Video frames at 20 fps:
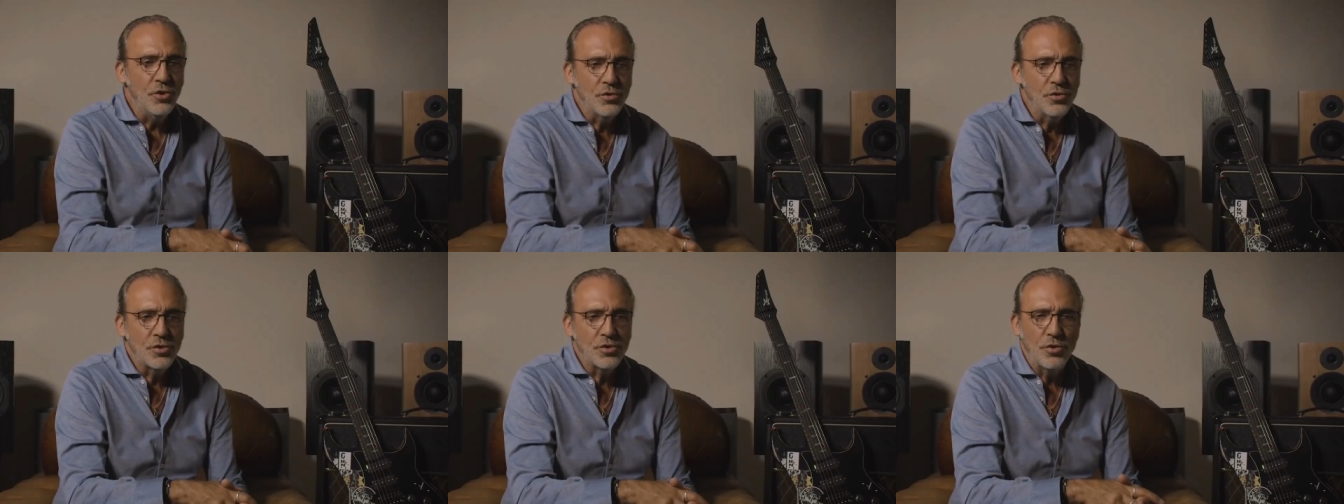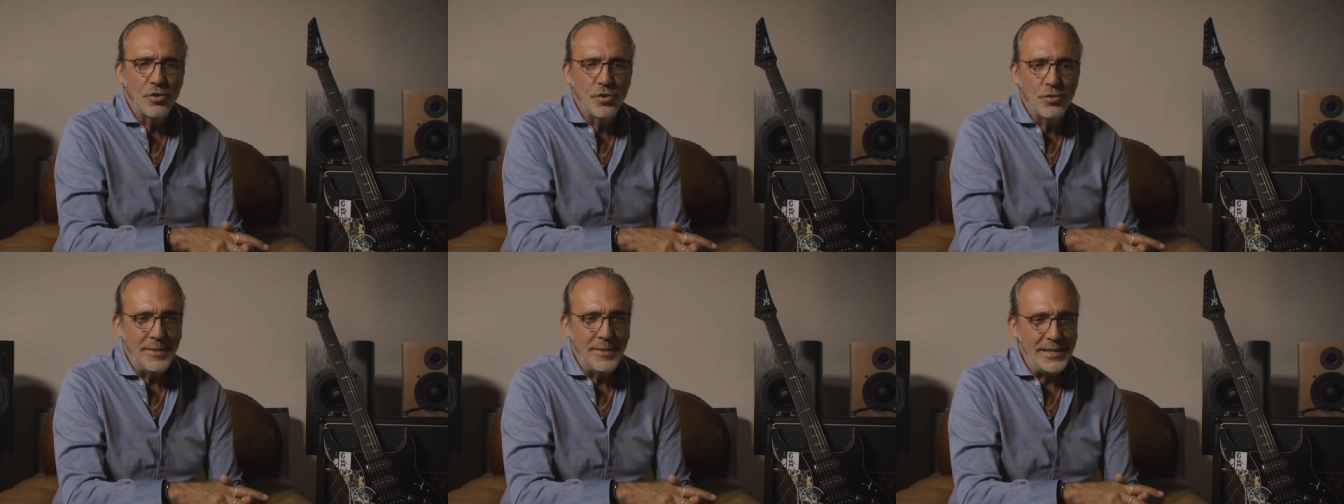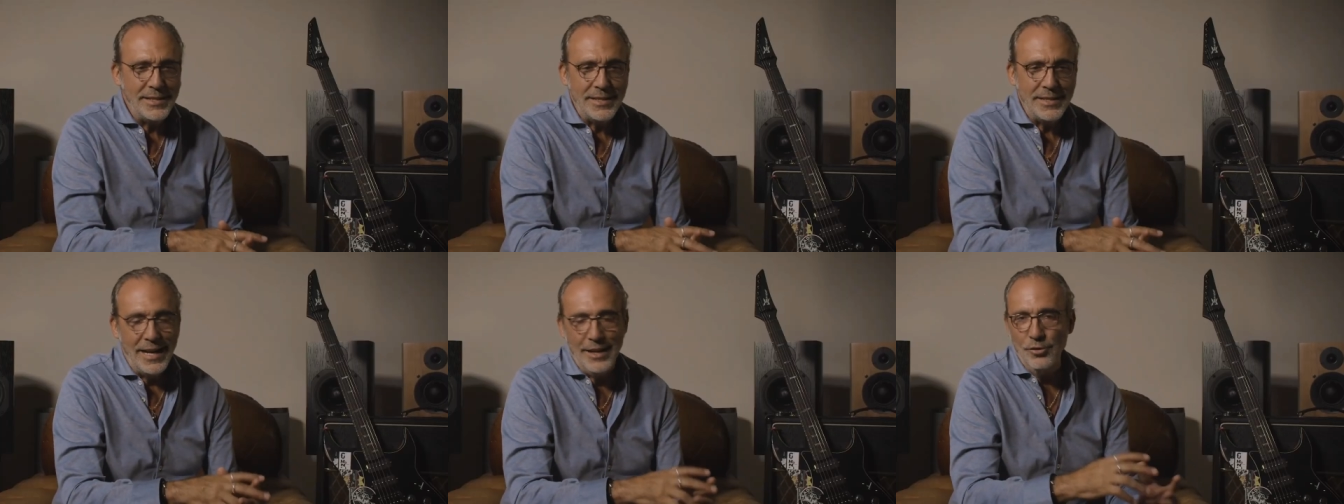non sono
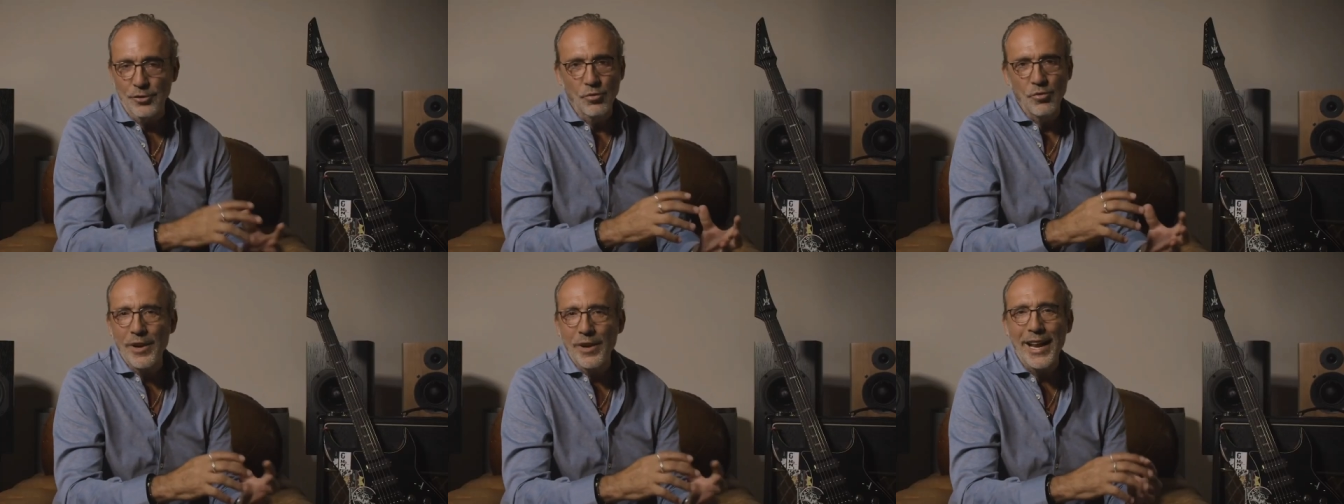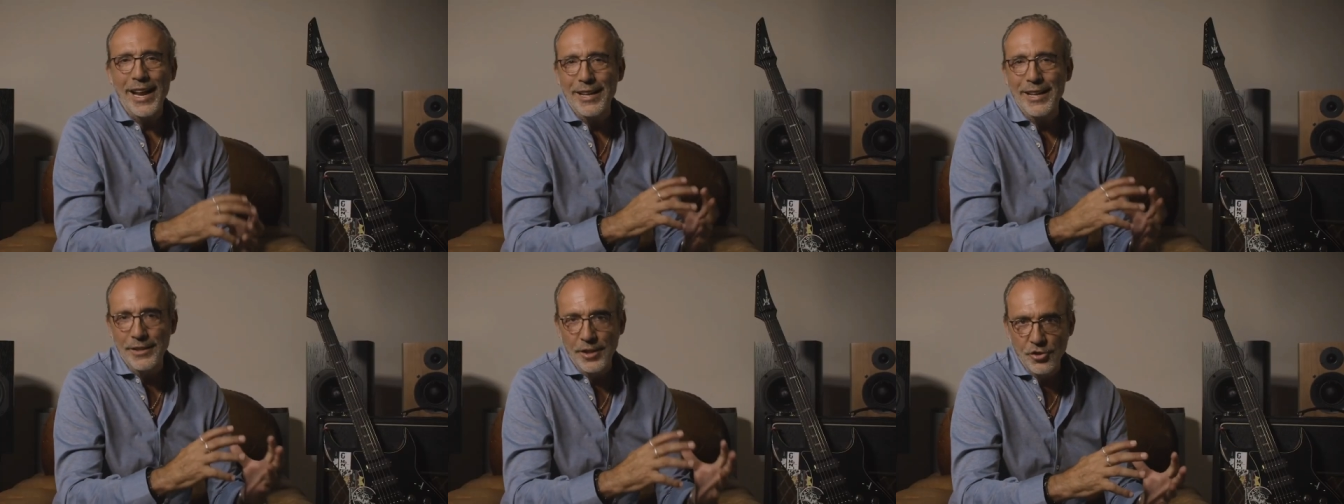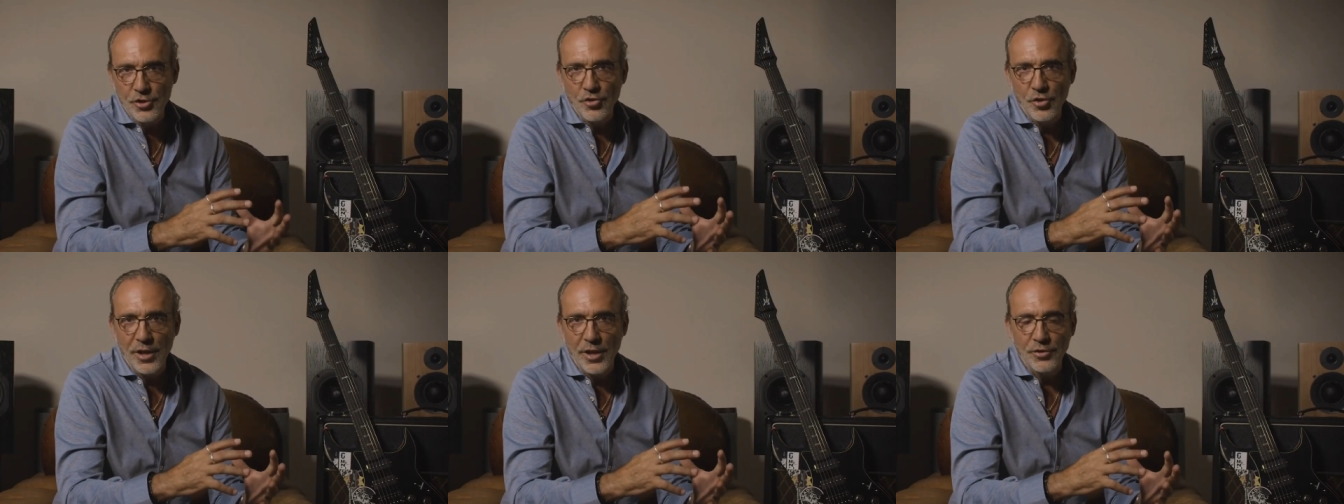mai stato un
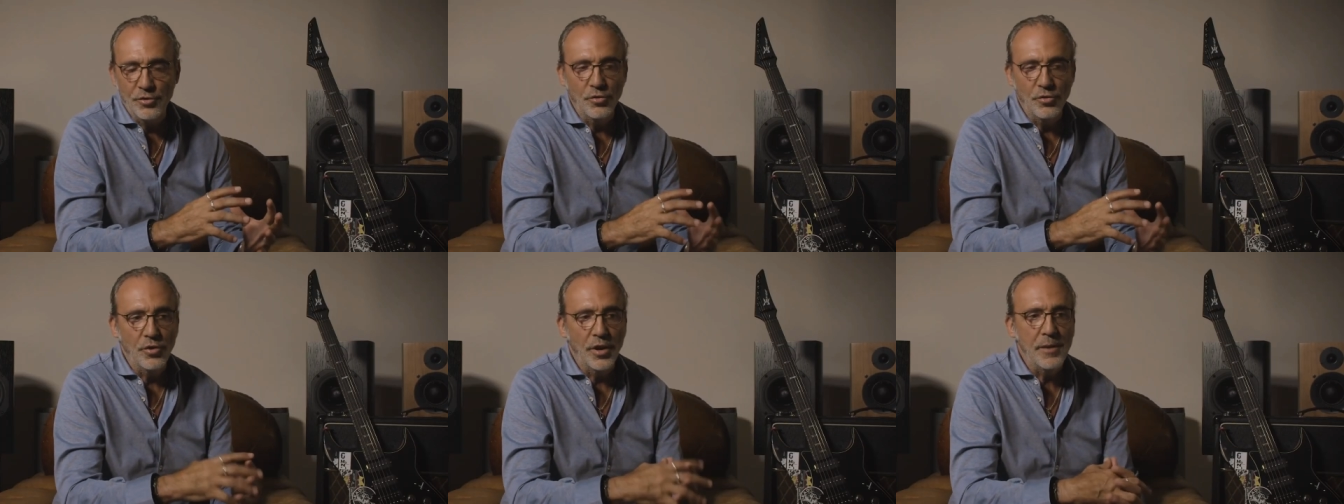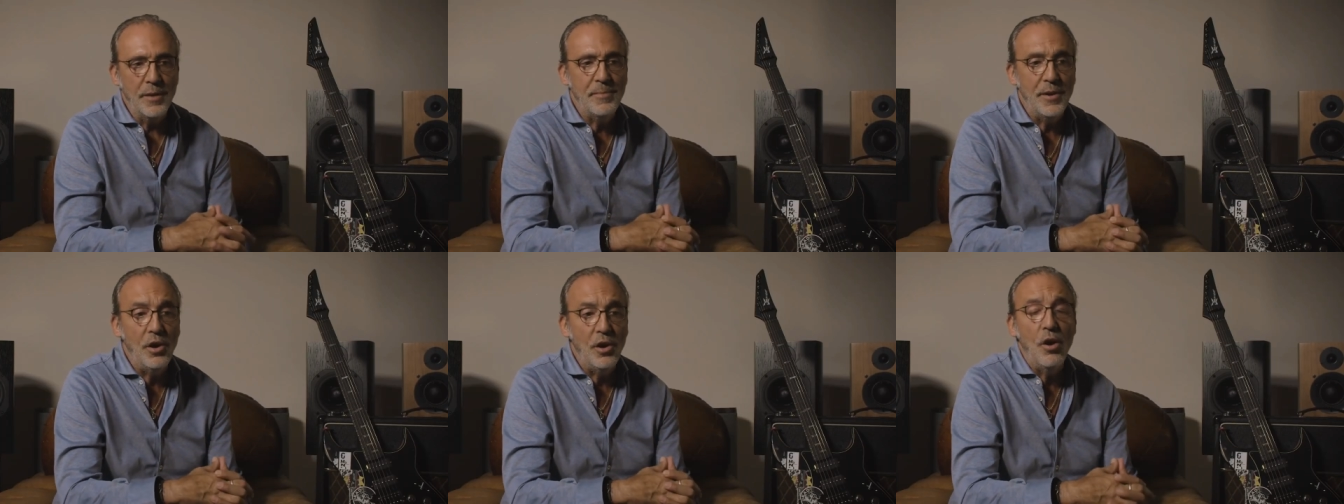grande giocatore,